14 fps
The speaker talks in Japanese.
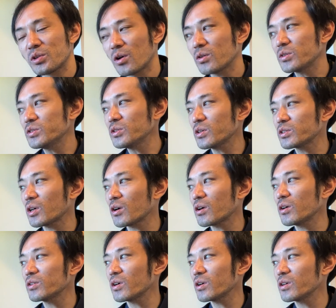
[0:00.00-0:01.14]
桜咲
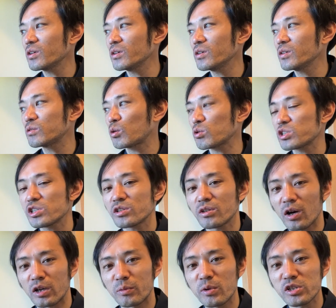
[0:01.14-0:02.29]
かない年って
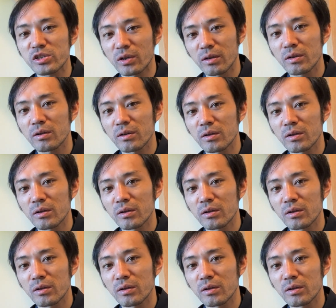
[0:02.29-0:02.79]
ありました